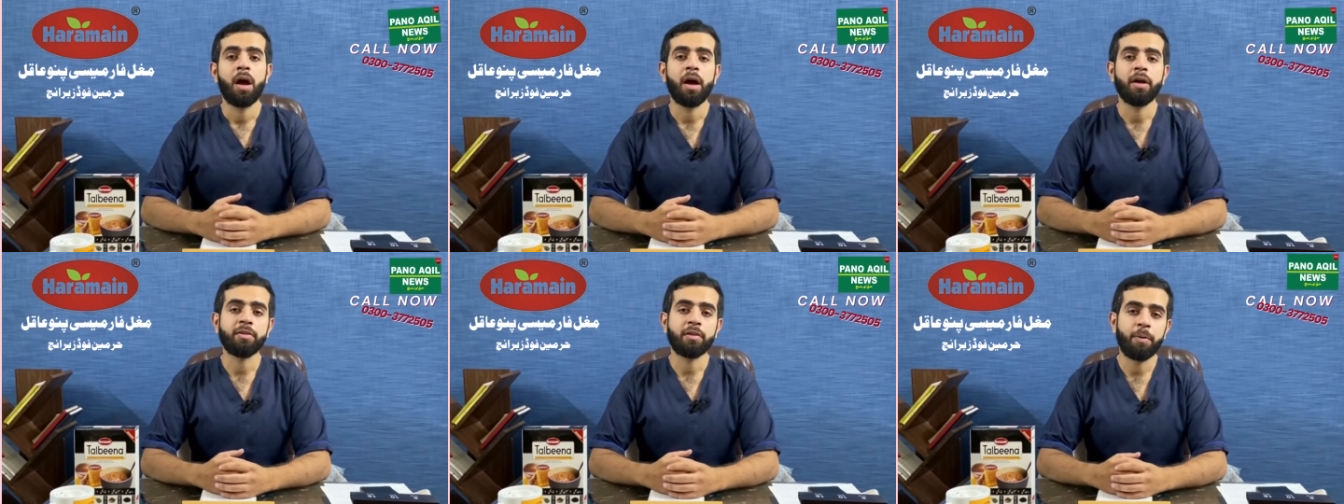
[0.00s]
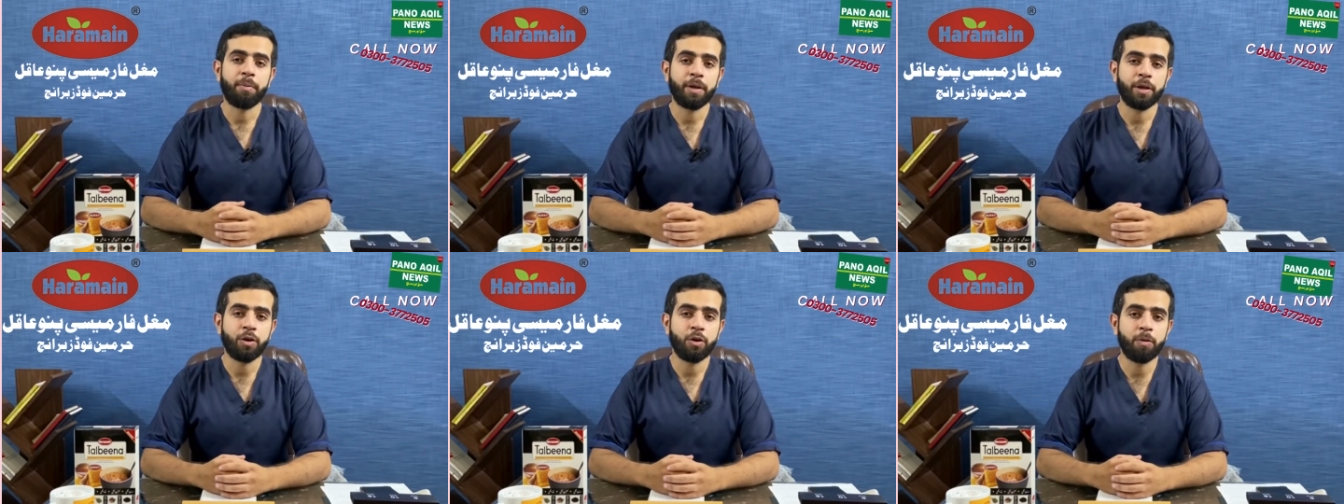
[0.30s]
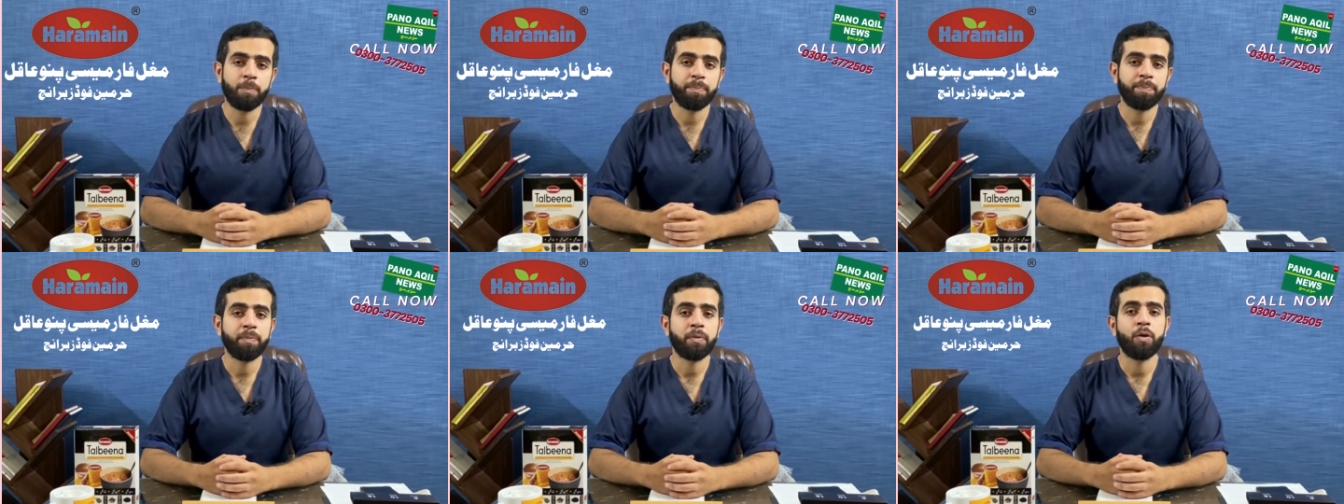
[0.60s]
अस्सलाम
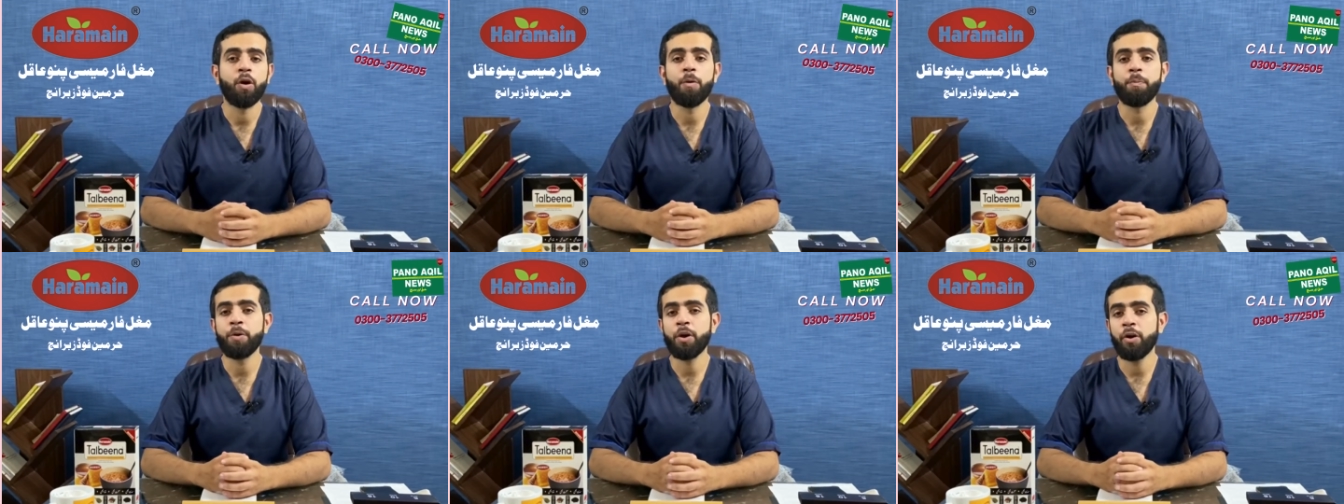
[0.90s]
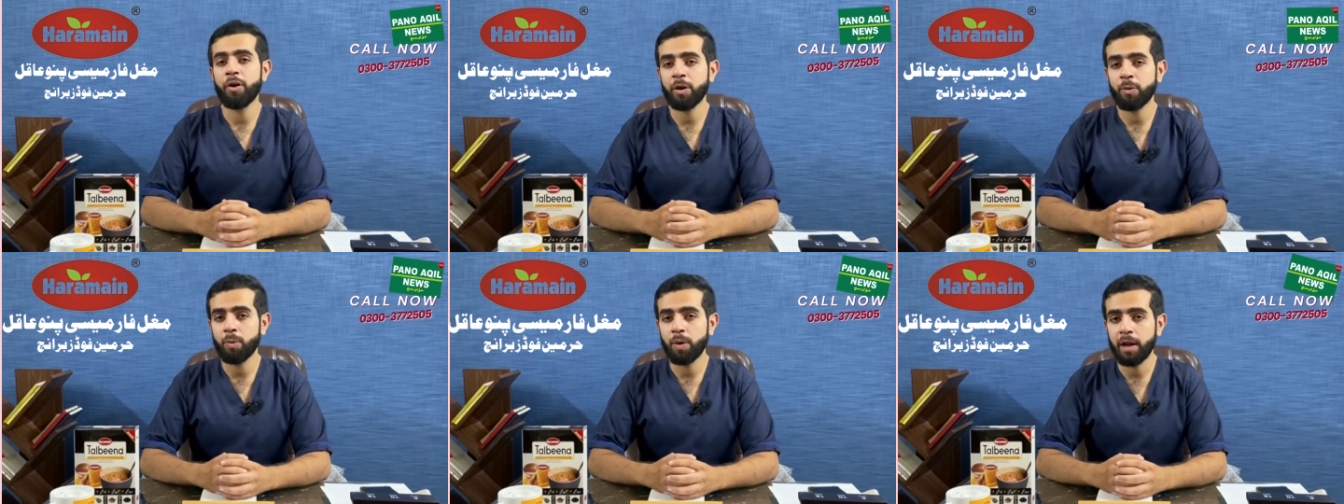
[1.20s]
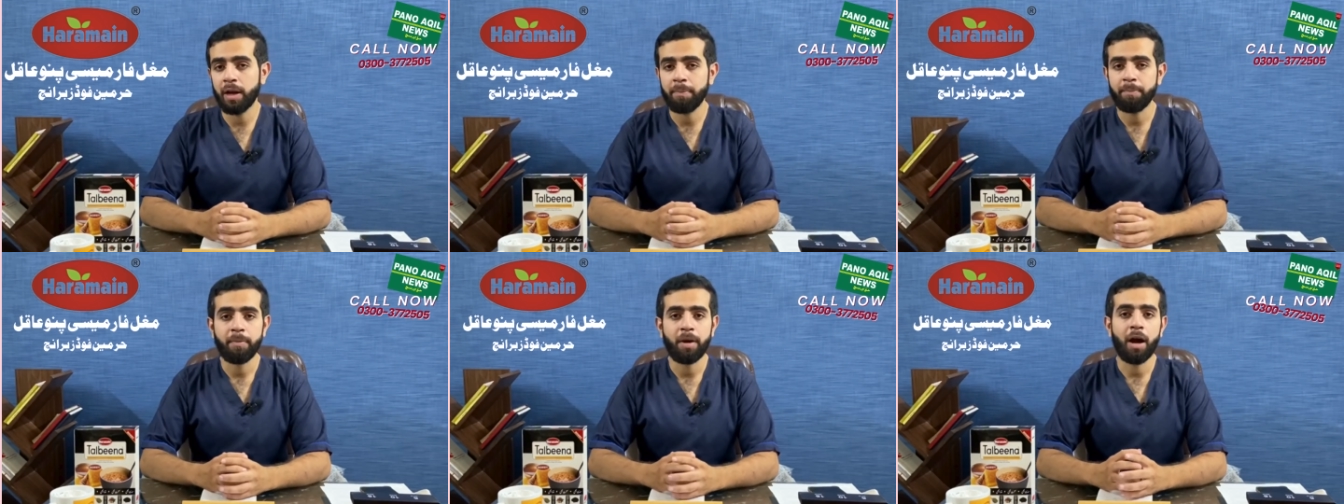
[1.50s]
वालेकुम होप यू आर डूइंग
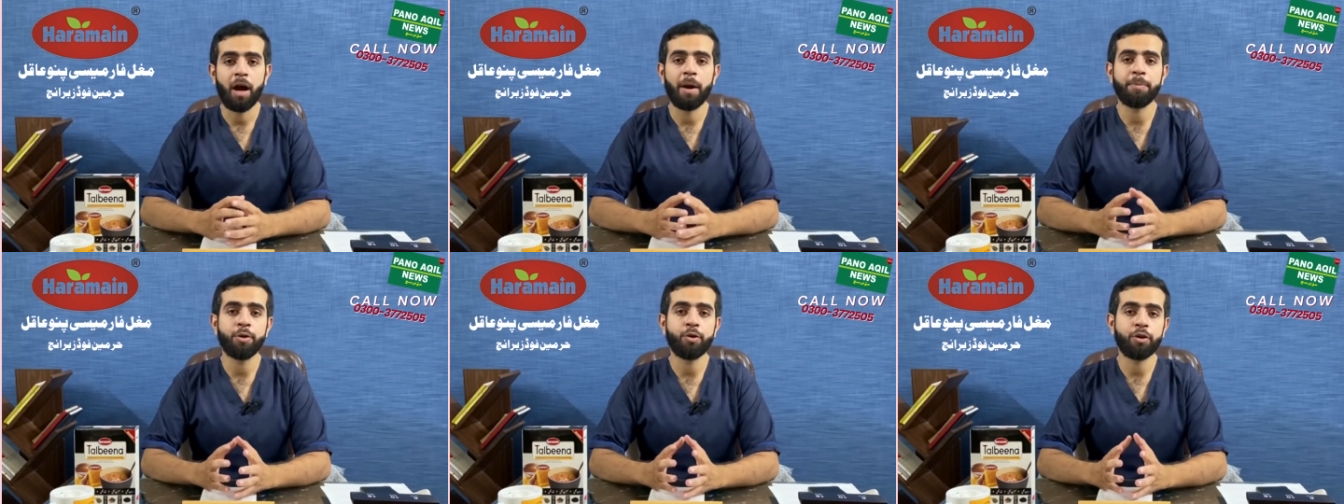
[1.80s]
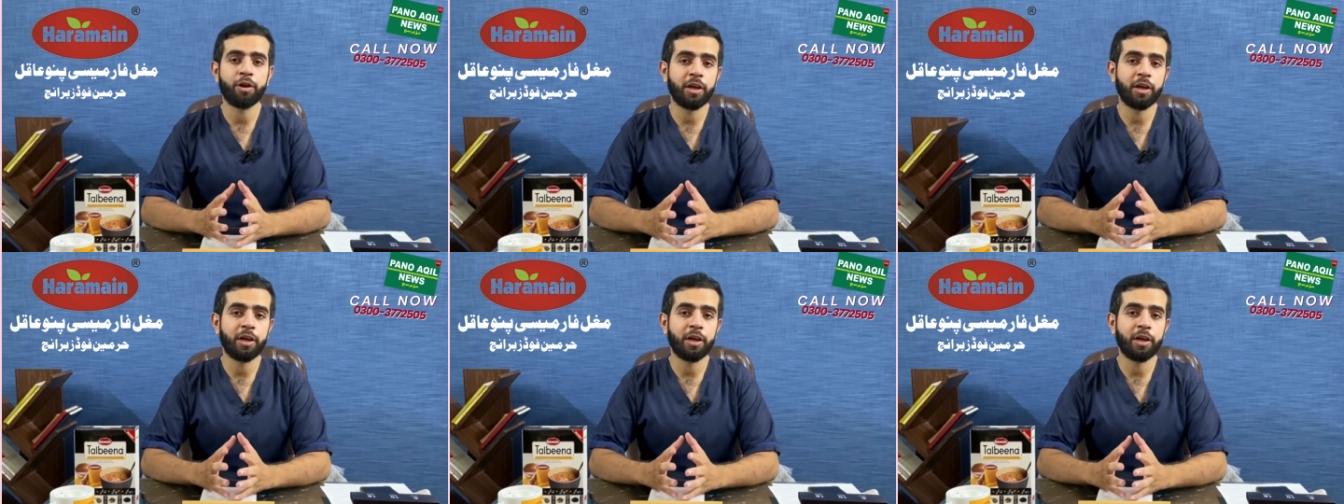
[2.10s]
वेल आई एम योर